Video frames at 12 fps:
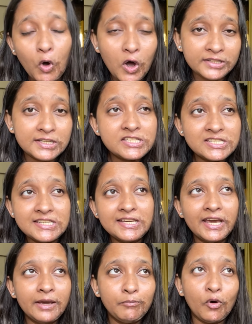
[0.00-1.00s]
बहुत
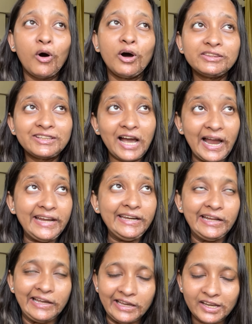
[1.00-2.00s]
अच्छी है बहुत
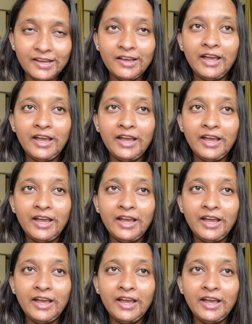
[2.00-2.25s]
काइंड है